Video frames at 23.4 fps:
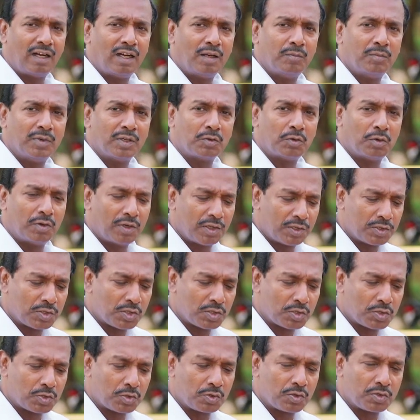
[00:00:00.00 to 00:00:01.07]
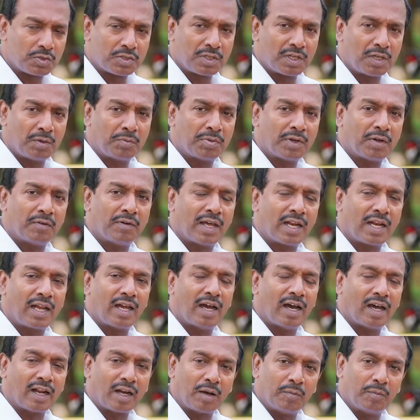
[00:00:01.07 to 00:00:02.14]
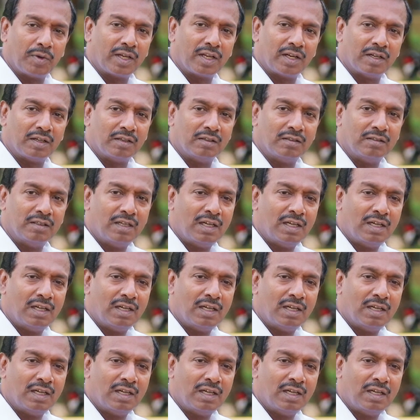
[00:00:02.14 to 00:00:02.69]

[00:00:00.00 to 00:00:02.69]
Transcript: করতো না স্নান করতো না শুধু বসেই থাকতো